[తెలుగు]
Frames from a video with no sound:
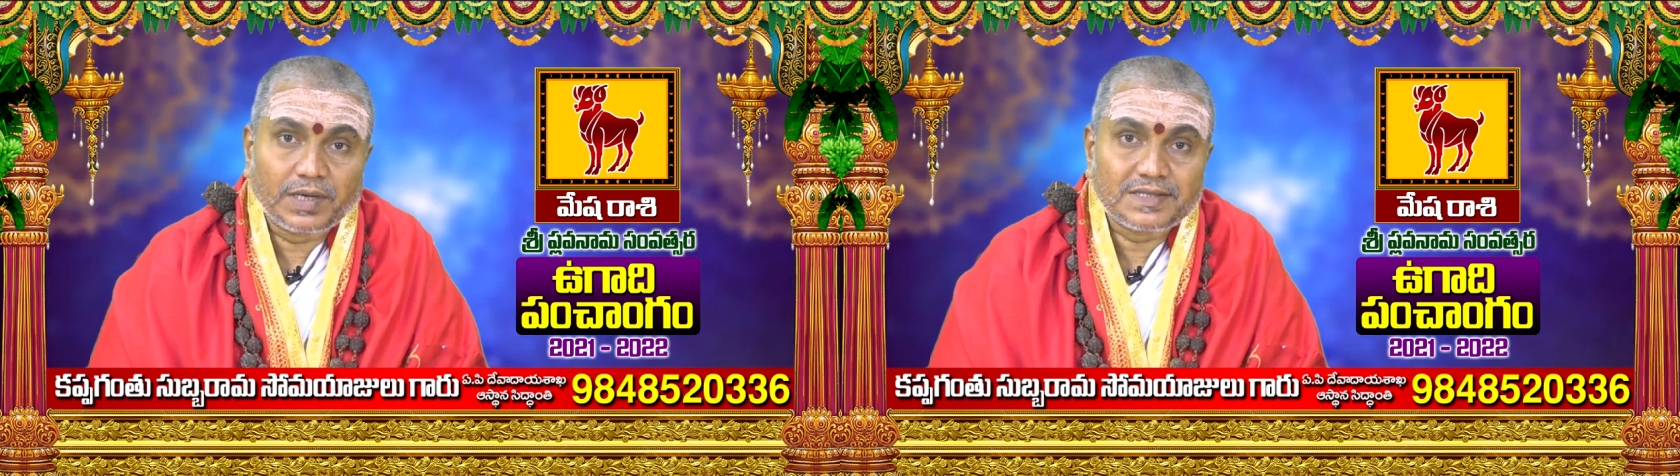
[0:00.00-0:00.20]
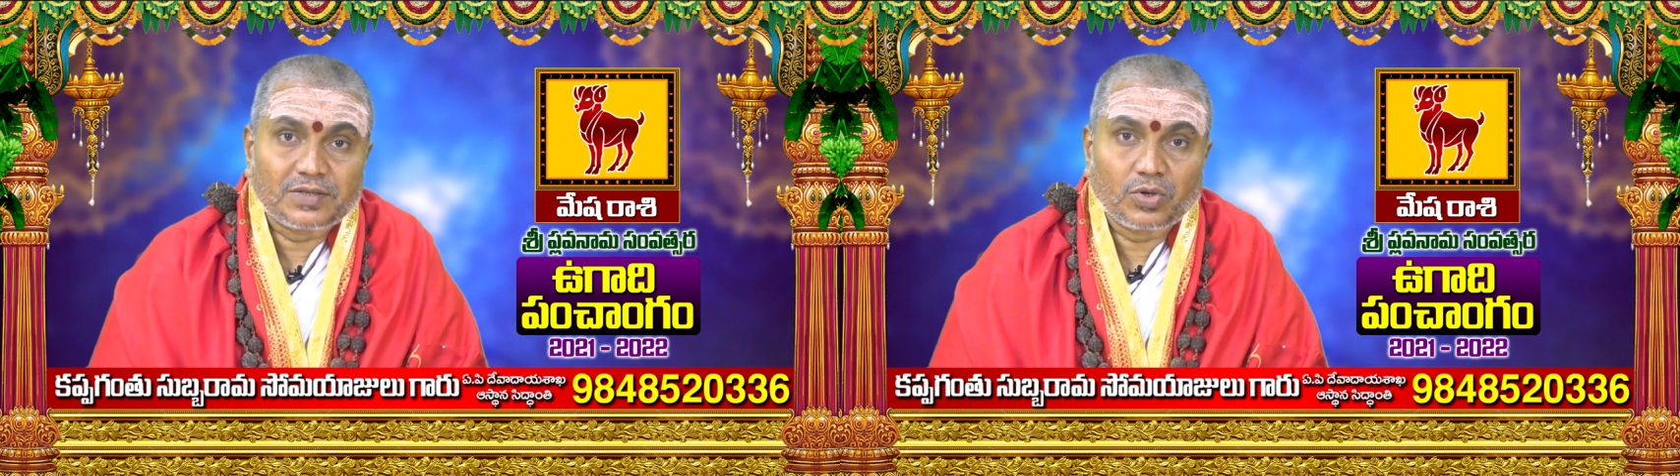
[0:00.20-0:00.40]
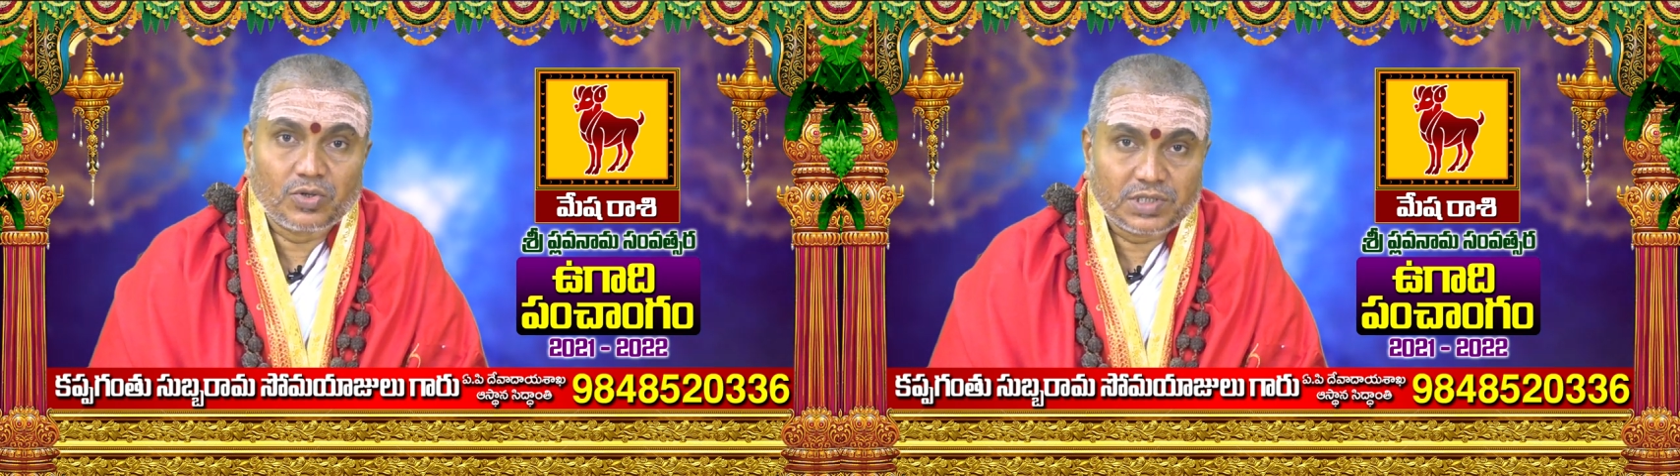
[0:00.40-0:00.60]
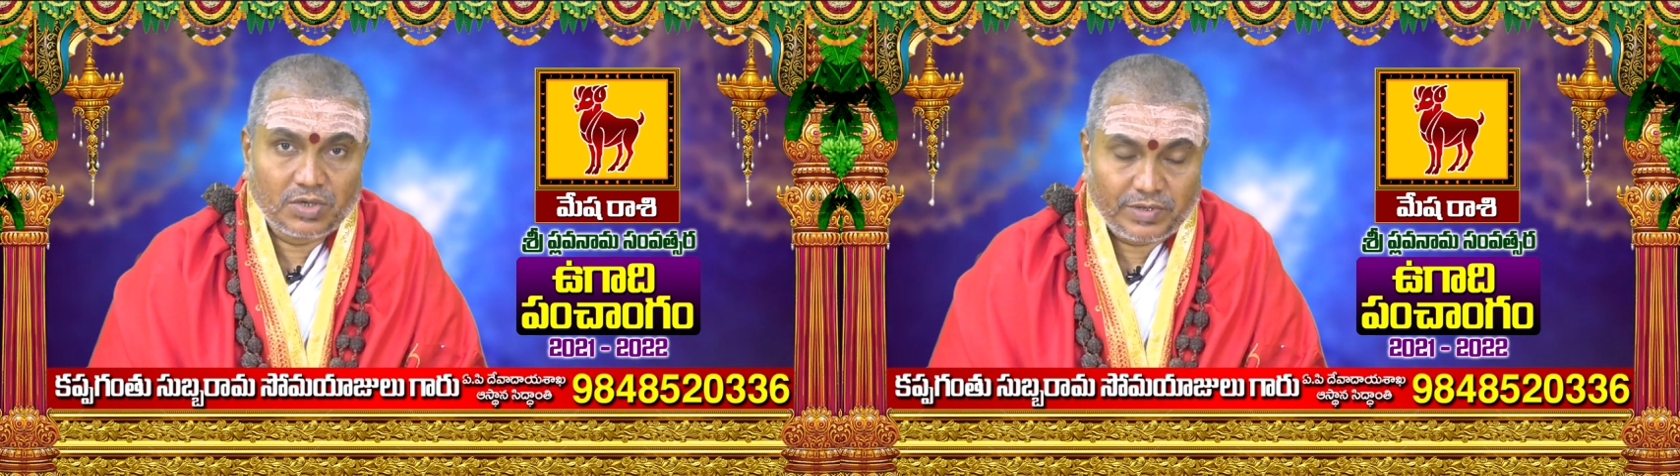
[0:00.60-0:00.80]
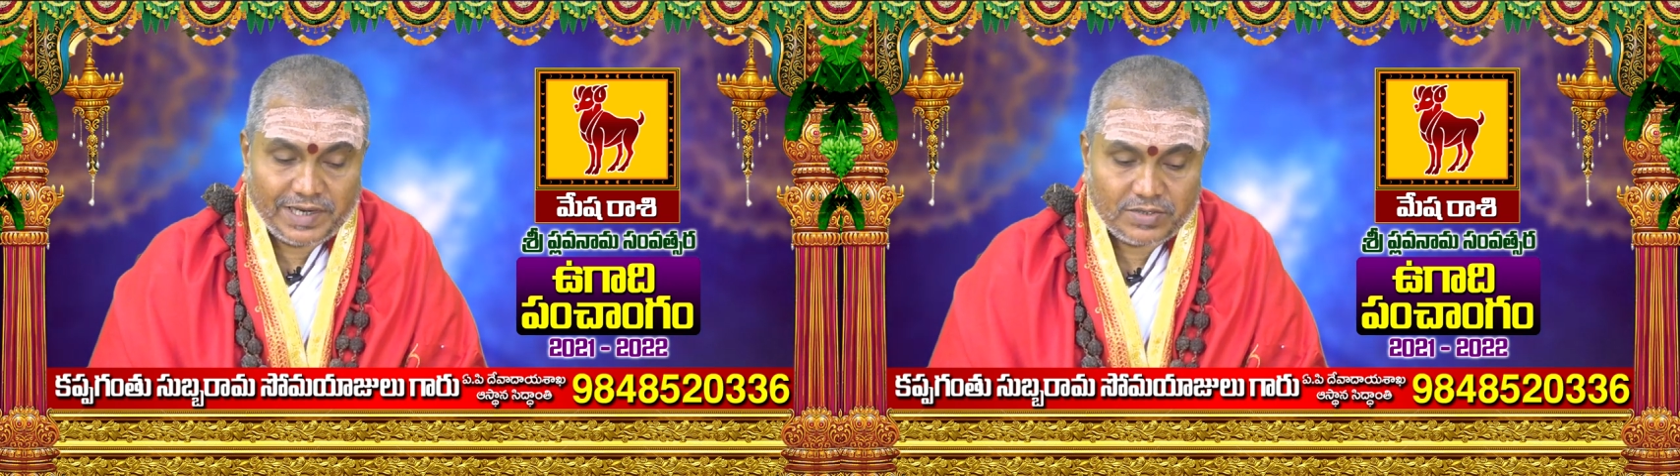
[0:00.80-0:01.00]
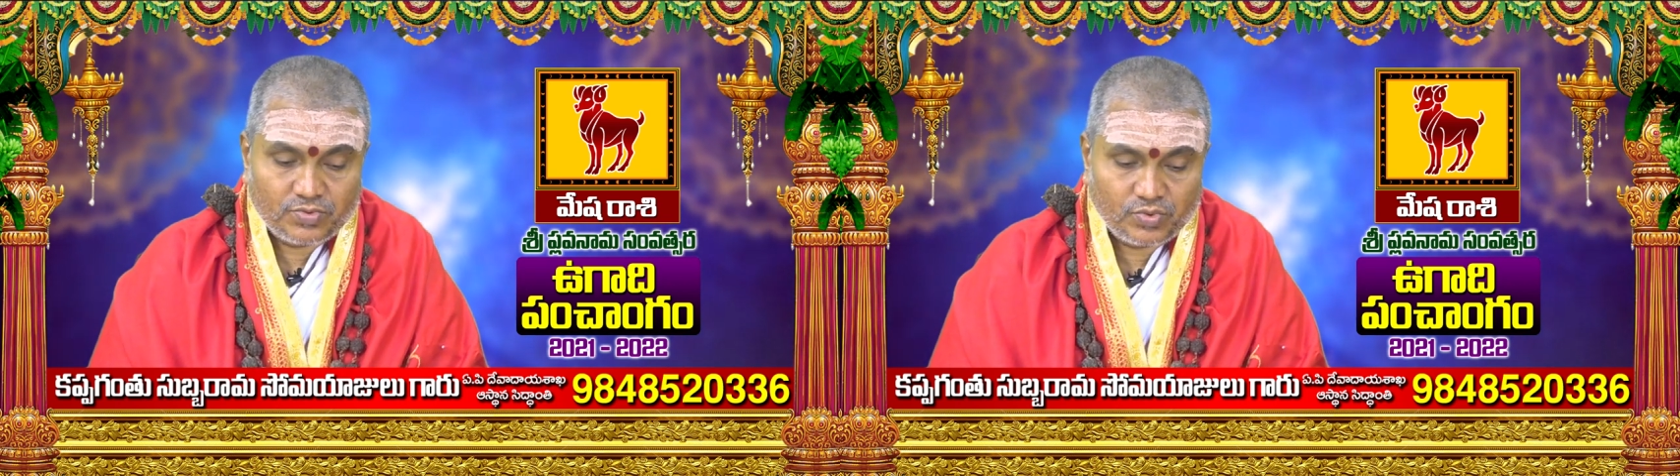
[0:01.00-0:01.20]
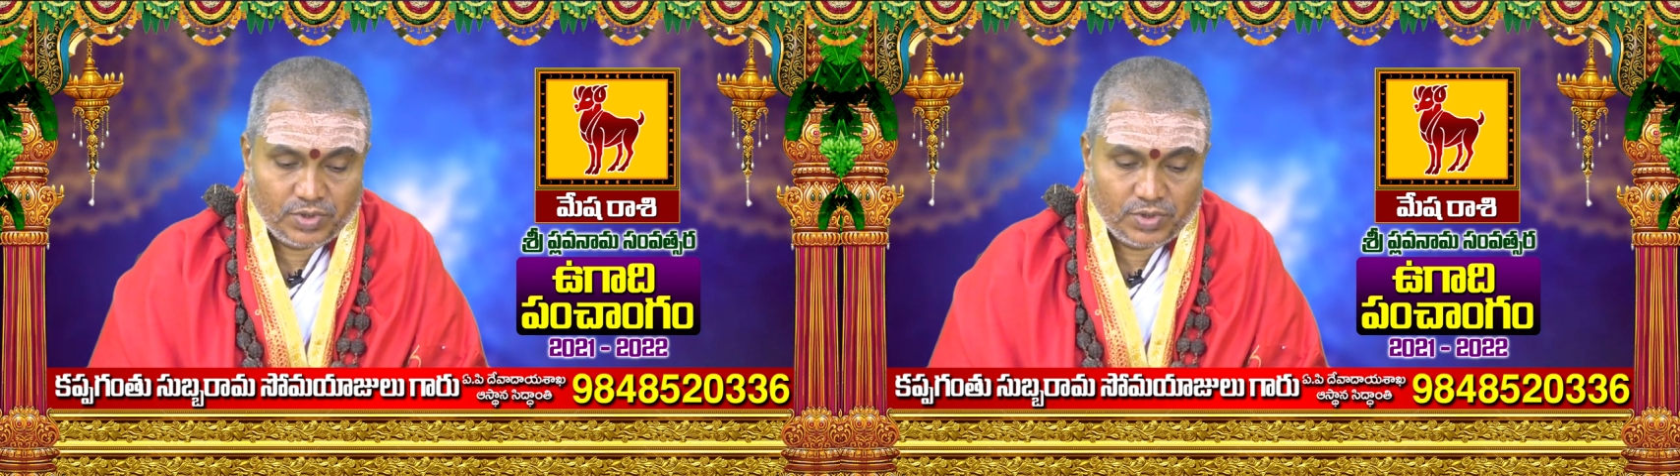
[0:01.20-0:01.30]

పరిస్థితులు వచ్చే అవకాశం